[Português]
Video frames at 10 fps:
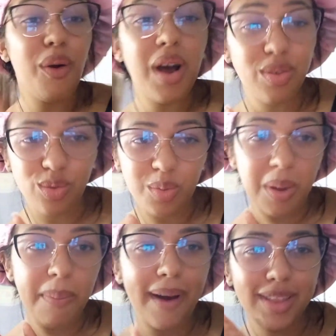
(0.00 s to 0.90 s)
um assunto
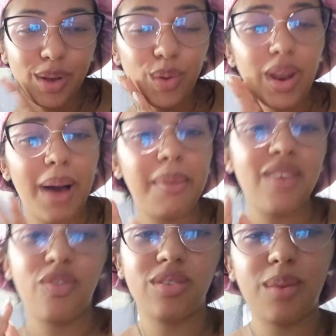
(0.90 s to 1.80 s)
bem particular,
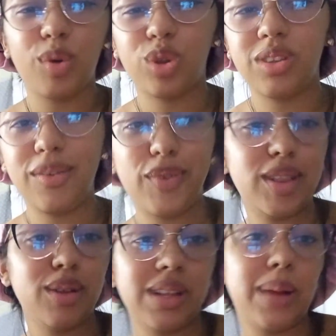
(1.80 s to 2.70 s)
mas você botou
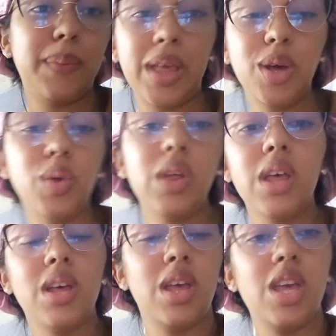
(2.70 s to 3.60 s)
defeito também, eu,
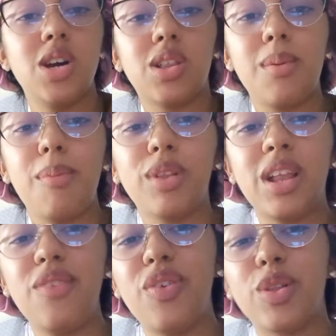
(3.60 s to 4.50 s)
Sim, eu e eu também defeito botei
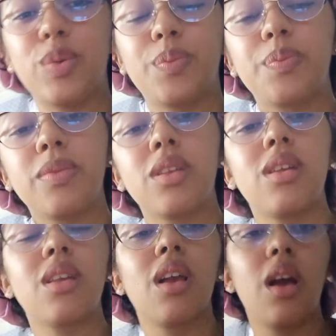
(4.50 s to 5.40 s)
defeito. Porque amanhã fica
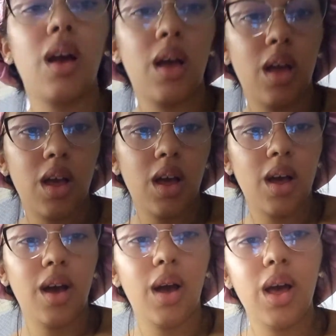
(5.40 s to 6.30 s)
perdendo tempo com
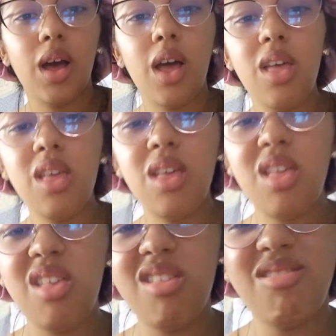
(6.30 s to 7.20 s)
você.
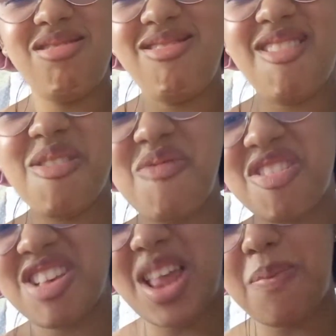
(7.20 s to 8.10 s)
Hum, com
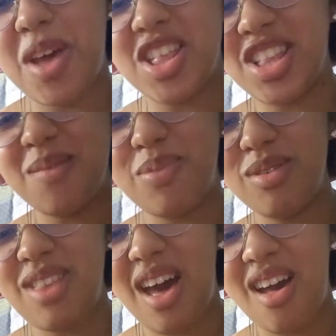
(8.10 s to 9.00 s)
você não é perder tempo,
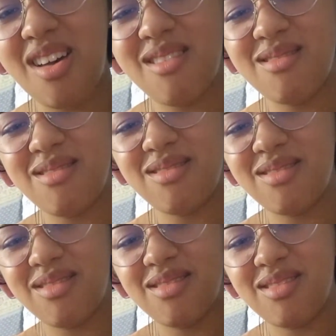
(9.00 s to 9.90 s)
não.
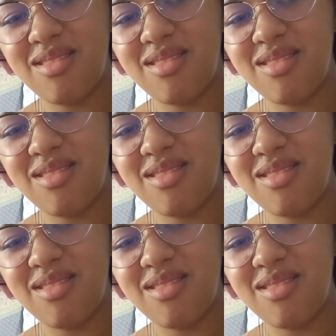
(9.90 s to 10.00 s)
Não.